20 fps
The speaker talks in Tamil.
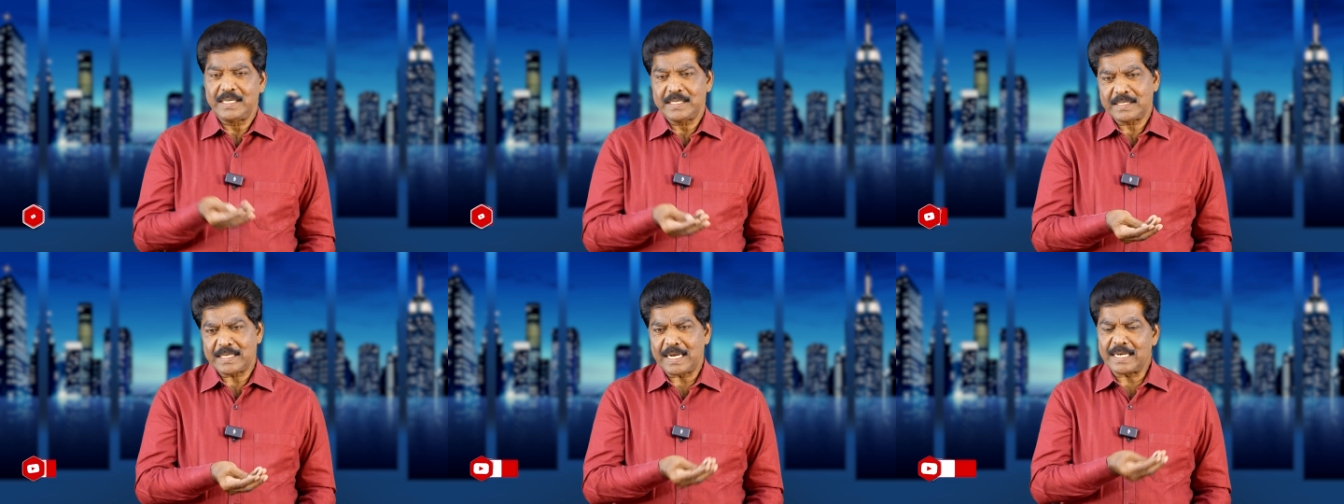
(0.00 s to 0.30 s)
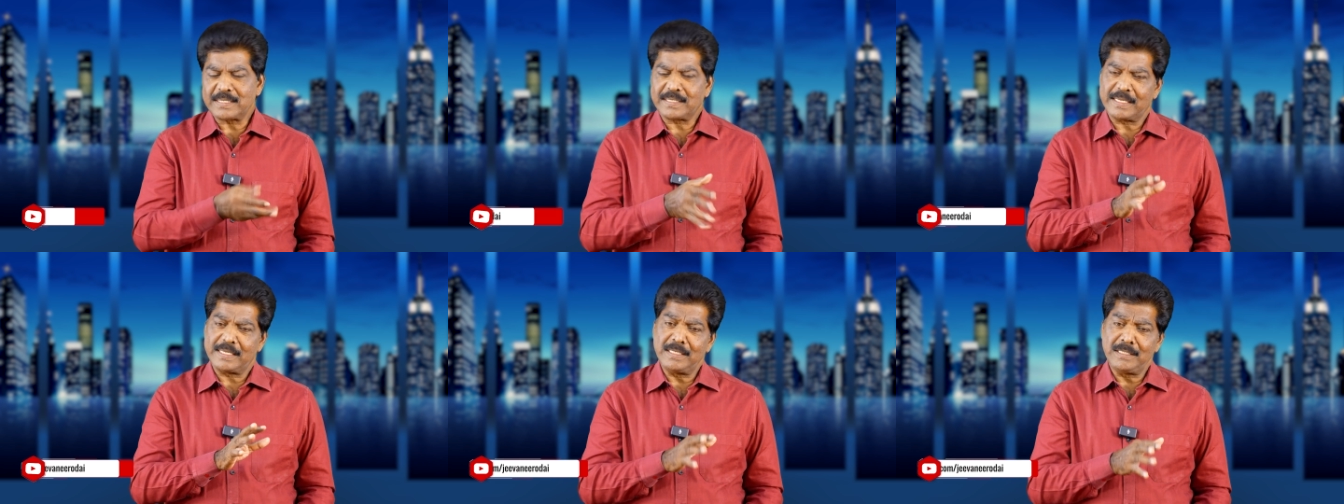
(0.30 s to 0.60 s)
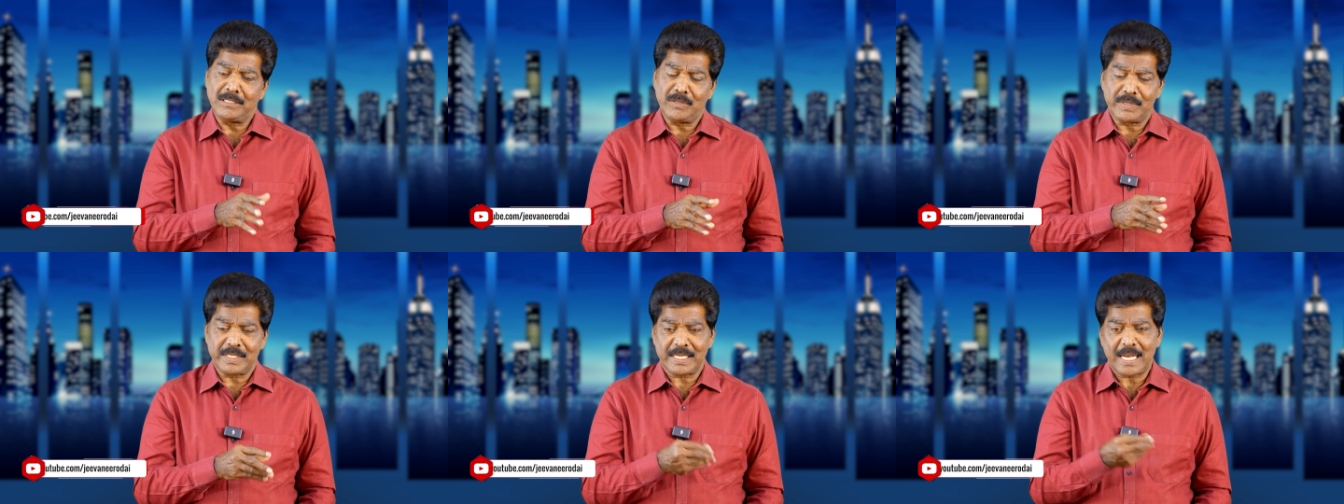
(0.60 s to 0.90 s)
சிலர்
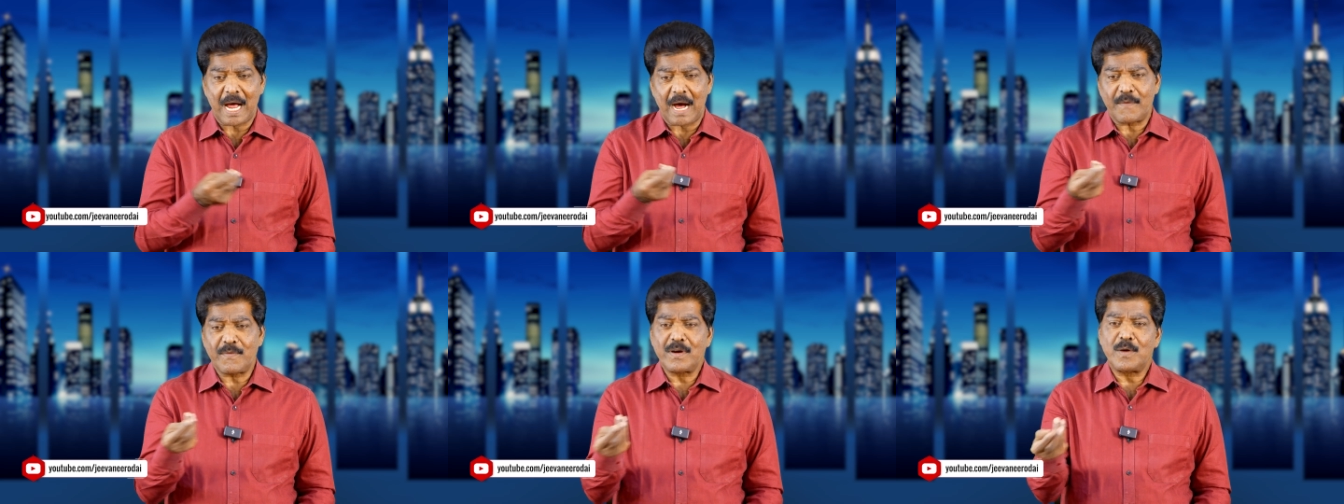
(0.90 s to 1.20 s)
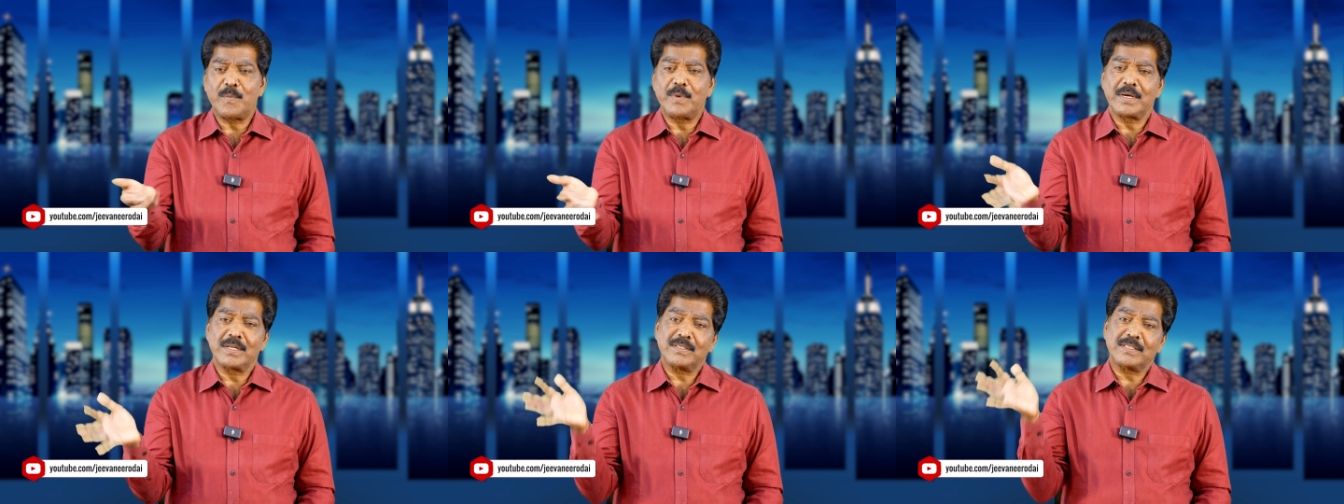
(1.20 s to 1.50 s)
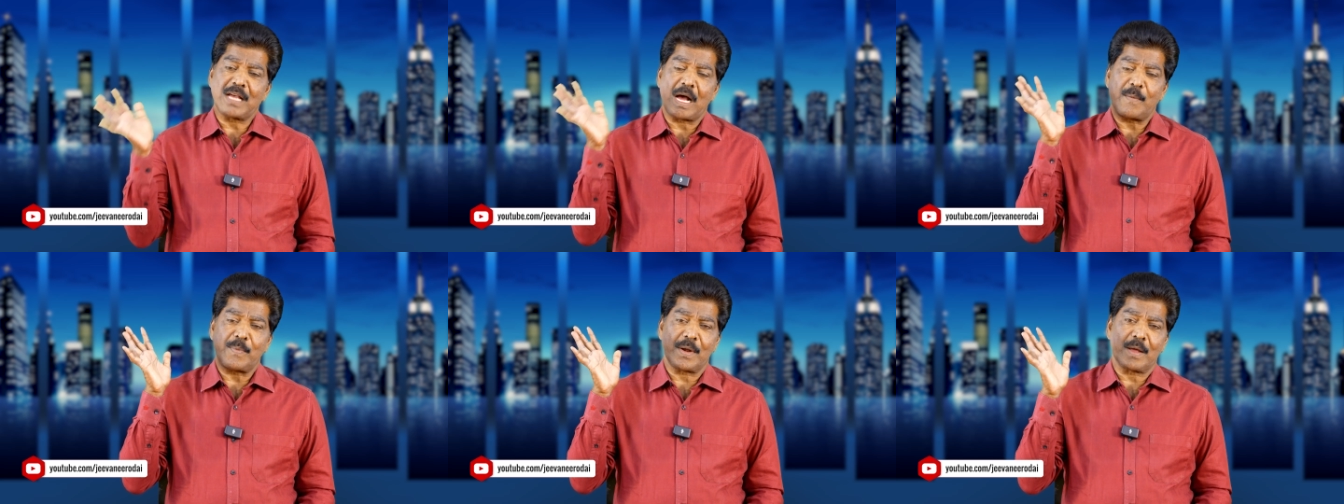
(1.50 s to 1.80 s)
செஞ்சு வச்சுட்டு அவங்க
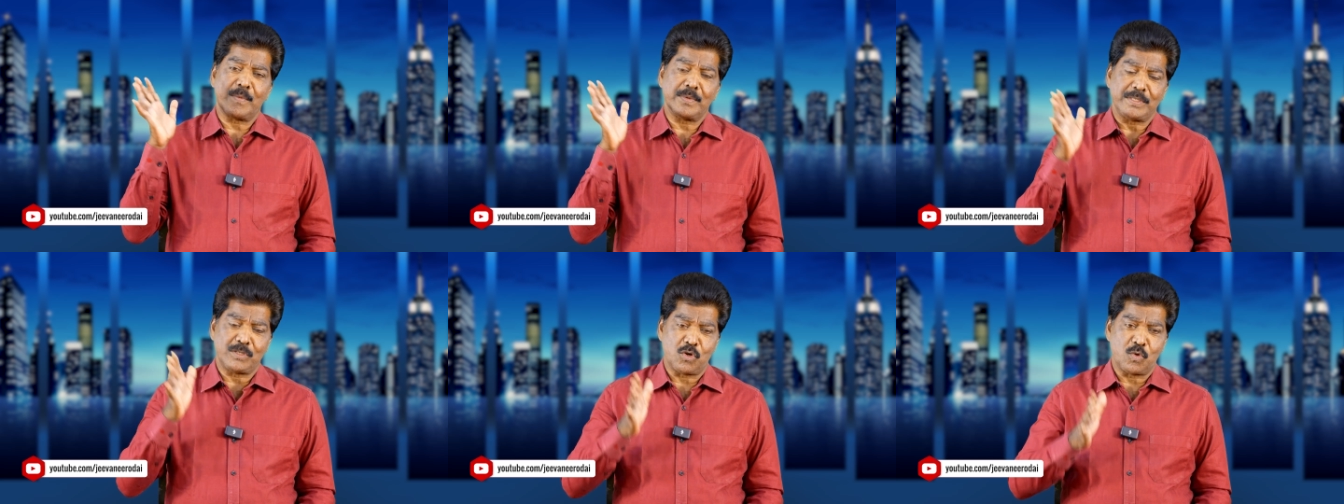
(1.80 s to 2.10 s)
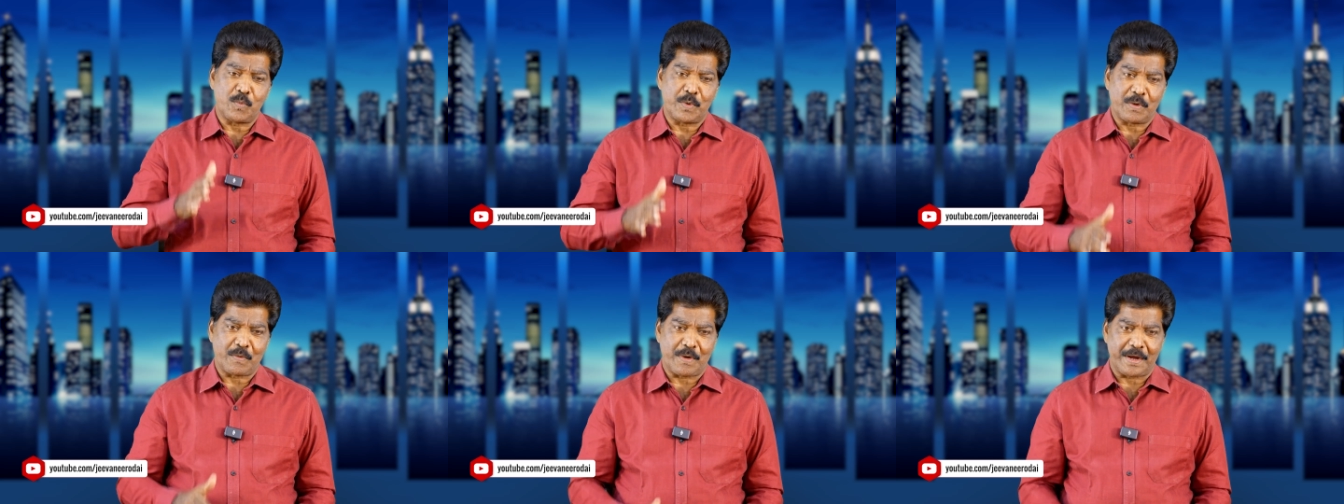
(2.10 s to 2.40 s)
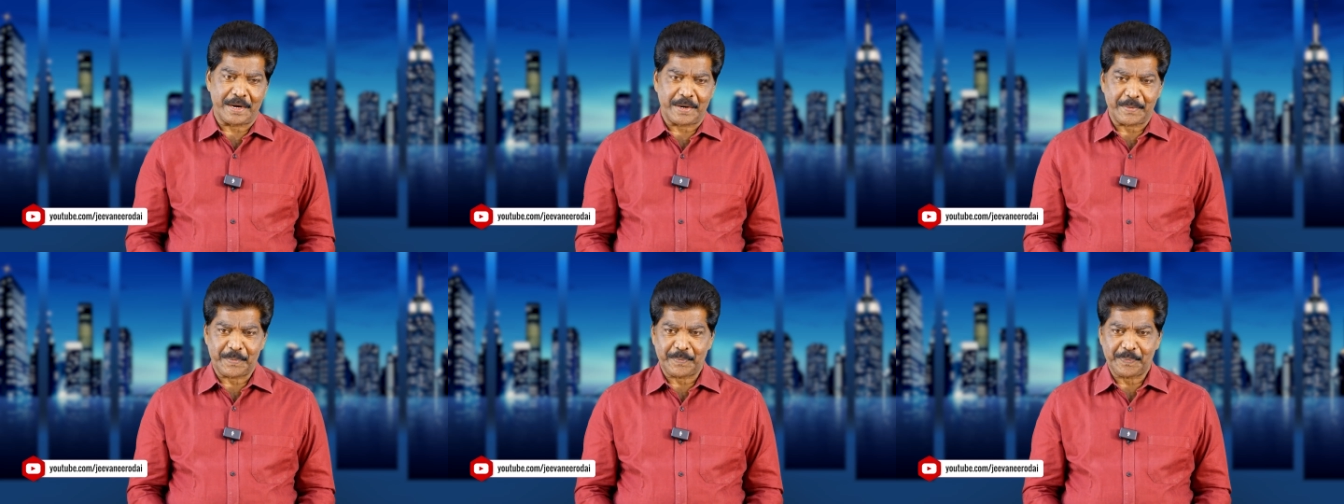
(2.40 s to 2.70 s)
மட்டும் சாப்பிடாமல் ஜெபம்
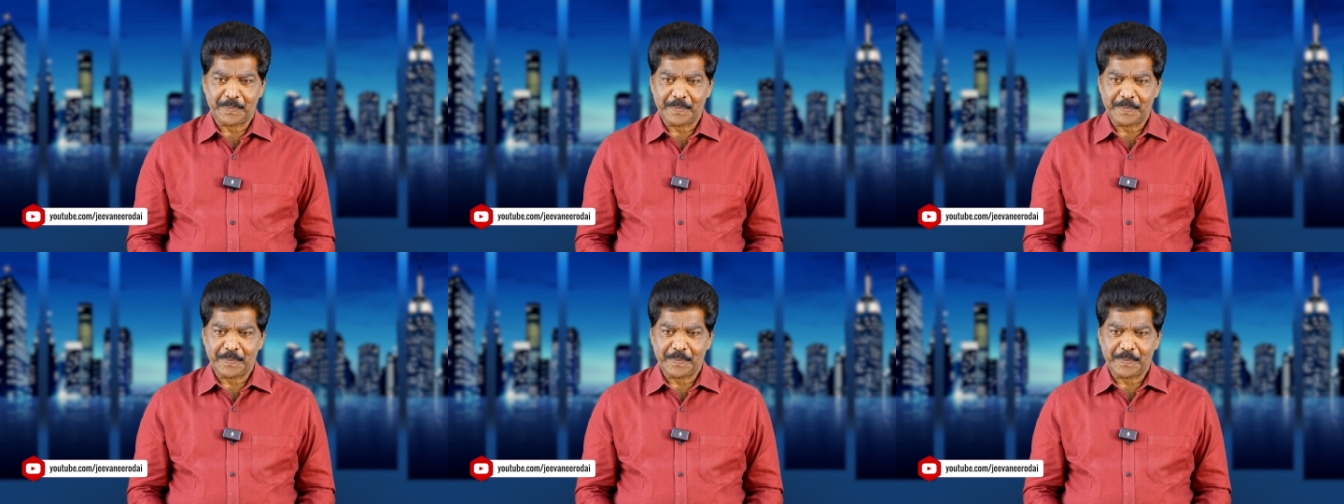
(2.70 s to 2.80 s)
பண்ணுவாங்க